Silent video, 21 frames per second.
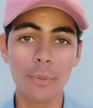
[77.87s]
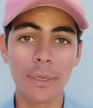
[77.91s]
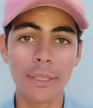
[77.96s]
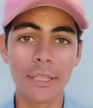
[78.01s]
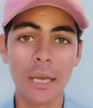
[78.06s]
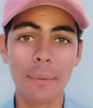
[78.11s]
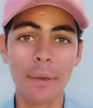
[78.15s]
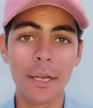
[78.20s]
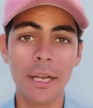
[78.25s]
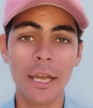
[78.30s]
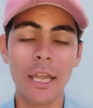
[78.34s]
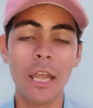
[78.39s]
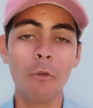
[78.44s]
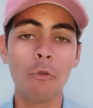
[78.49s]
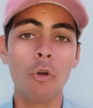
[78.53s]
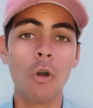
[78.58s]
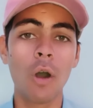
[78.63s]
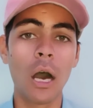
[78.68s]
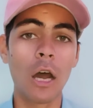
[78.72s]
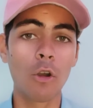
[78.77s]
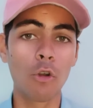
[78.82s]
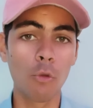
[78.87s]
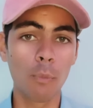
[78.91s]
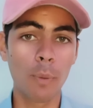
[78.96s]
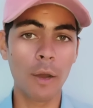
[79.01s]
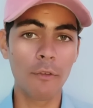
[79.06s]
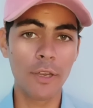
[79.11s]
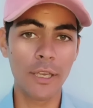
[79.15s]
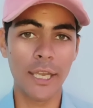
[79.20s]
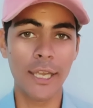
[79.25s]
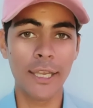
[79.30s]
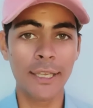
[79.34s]
बंदा बैठा है वो
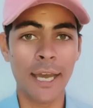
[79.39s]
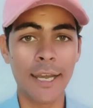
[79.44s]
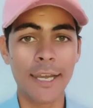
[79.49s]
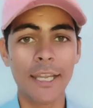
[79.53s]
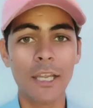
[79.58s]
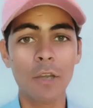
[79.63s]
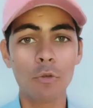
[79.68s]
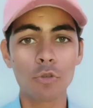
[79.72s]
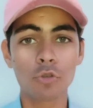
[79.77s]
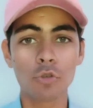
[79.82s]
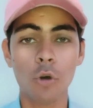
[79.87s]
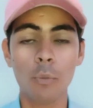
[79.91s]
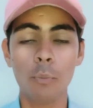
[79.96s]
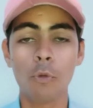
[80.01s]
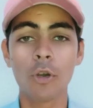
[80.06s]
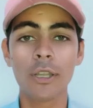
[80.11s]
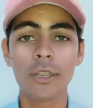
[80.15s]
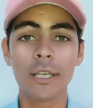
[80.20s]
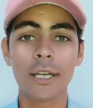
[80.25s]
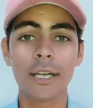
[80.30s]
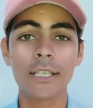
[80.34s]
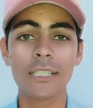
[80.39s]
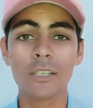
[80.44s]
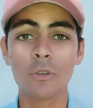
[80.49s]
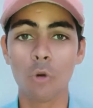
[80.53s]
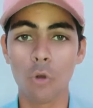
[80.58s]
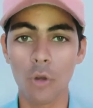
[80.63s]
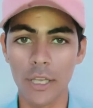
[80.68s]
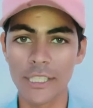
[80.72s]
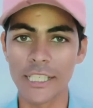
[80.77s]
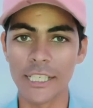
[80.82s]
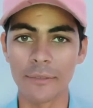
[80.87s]
अनुभवी है यानी कि उसको पूरी तरह से
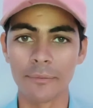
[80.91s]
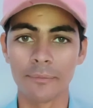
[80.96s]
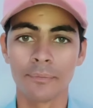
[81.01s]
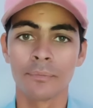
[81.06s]
नॉलेज है